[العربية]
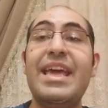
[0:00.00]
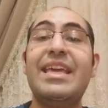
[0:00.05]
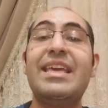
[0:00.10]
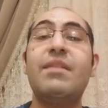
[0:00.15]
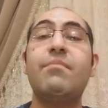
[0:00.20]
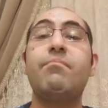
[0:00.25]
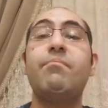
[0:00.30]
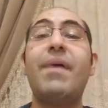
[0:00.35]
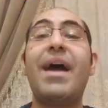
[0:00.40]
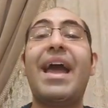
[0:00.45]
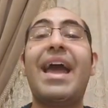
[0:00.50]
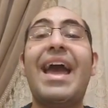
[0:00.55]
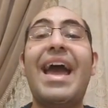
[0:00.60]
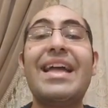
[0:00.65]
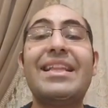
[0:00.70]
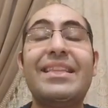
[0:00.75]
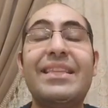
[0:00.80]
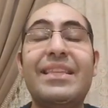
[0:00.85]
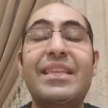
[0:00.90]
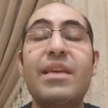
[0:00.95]
يبقى
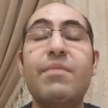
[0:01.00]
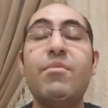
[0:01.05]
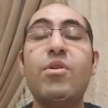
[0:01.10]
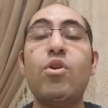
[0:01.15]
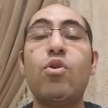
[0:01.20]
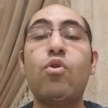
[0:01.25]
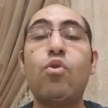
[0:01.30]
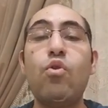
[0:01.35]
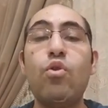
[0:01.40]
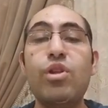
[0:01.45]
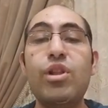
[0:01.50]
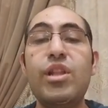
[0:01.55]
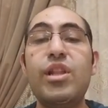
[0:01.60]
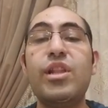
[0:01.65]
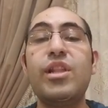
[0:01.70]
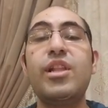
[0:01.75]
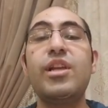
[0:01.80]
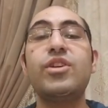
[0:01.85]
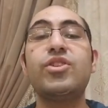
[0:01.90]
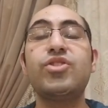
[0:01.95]
خدت من
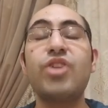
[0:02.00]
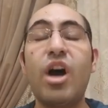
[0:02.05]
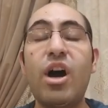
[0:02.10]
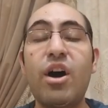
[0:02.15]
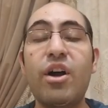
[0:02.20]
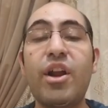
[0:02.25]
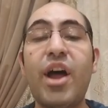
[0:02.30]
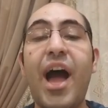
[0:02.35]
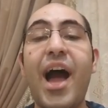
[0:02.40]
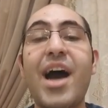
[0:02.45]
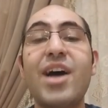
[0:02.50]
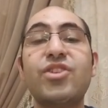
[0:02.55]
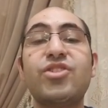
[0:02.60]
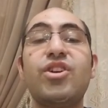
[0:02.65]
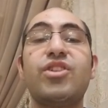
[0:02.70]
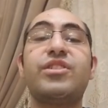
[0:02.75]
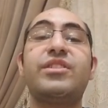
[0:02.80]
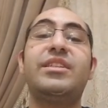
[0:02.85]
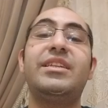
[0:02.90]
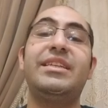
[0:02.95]
كل شهر
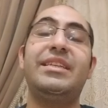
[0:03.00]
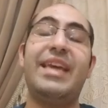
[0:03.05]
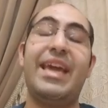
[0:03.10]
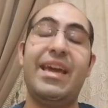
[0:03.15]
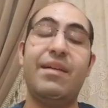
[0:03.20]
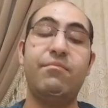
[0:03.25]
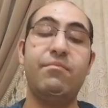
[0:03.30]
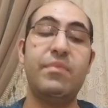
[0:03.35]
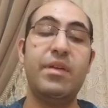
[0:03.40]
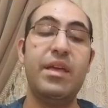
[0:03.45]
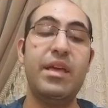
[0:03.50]
10 ايام